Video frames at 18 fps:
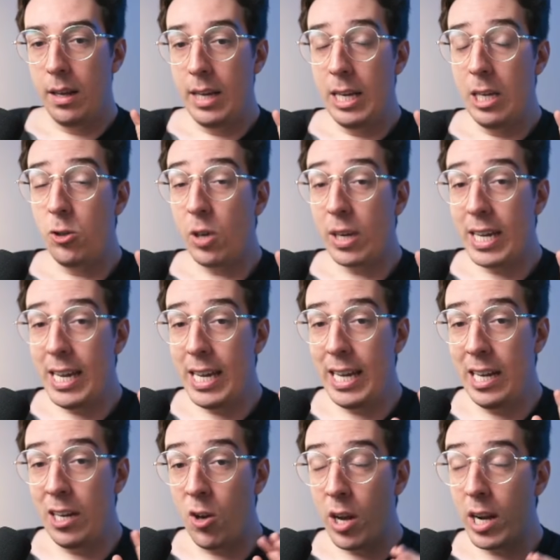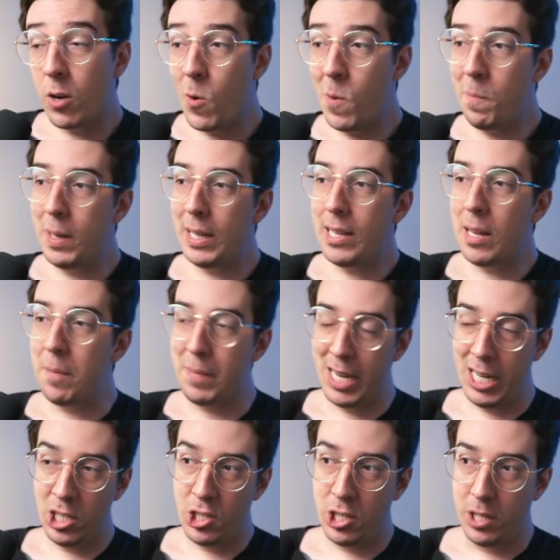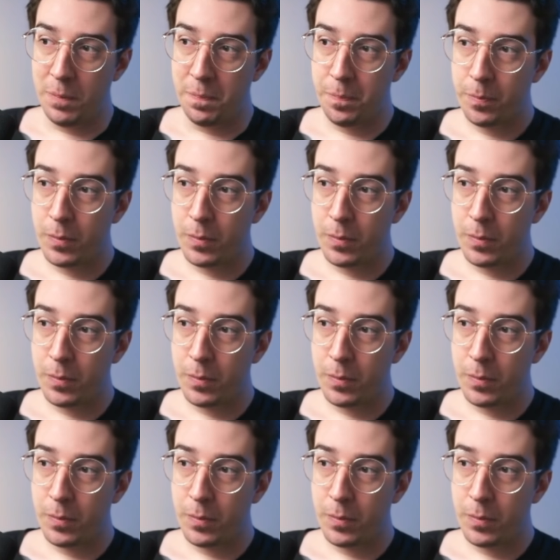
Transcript: isso aqui ignora completamente